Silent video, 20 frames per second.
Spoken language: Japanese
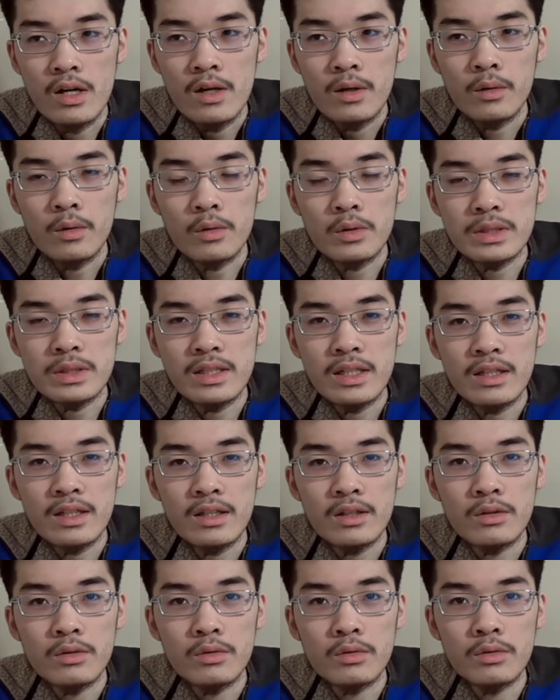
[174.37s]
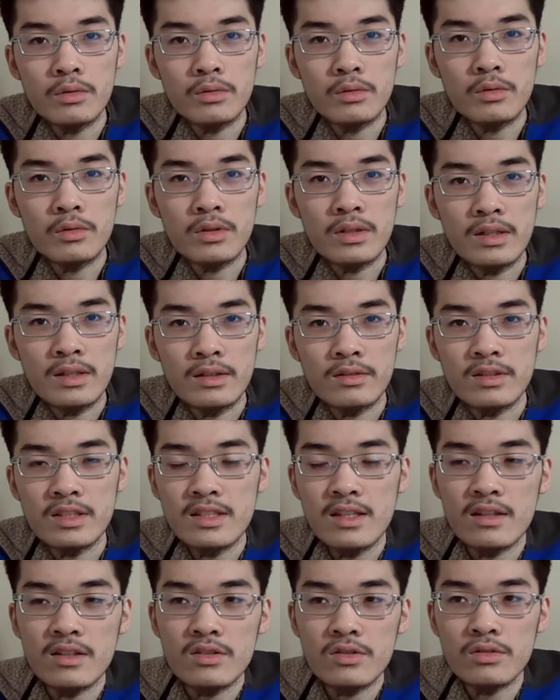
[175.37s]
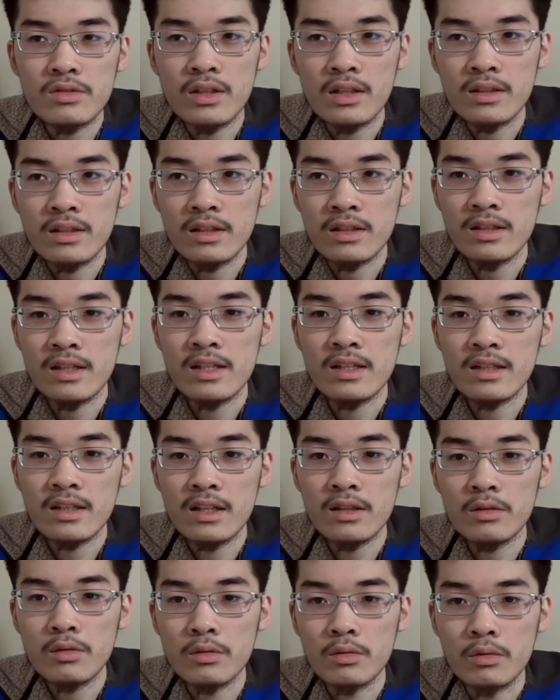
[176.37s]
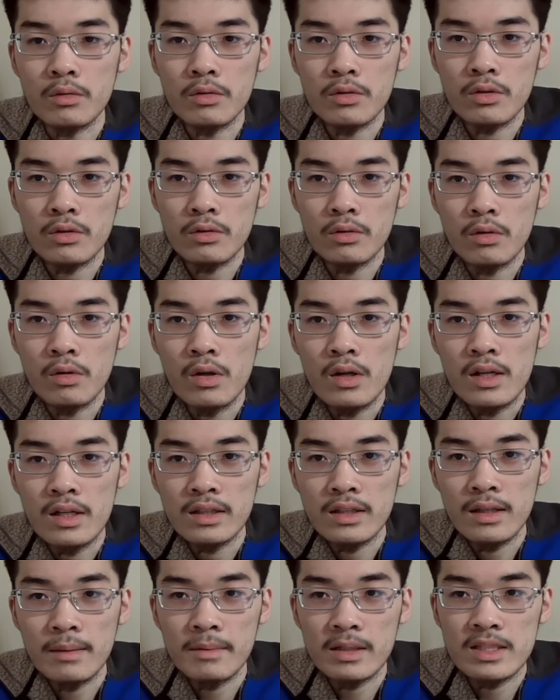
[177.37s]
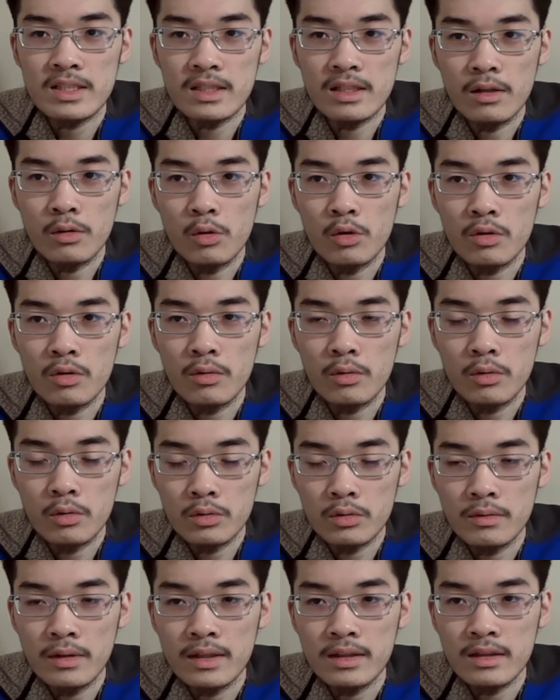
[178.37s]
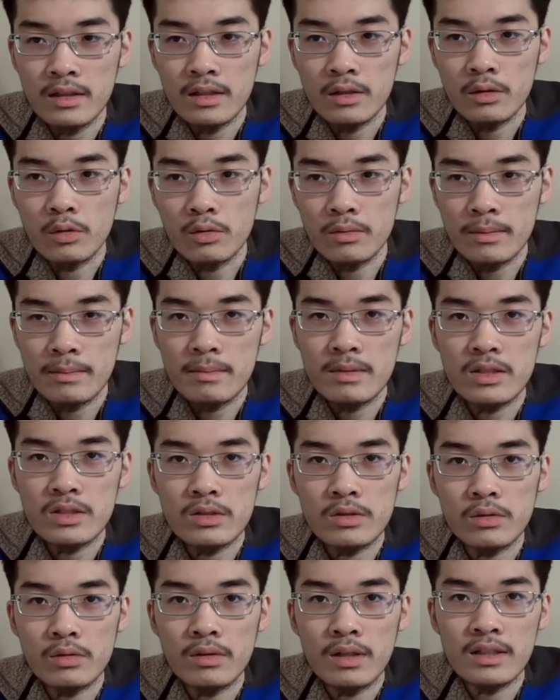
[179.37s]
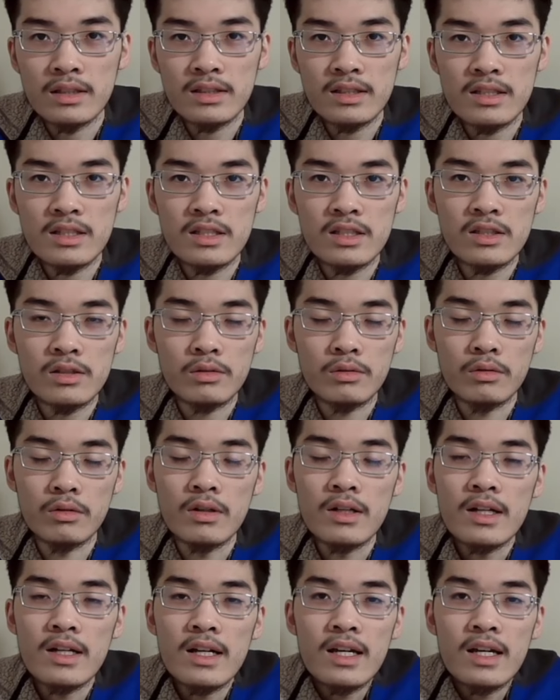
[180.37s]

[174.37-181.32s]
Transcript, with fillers: ここ最近の特に2020年に立憲との合流を玉木氏が断って国民民主党新しいのを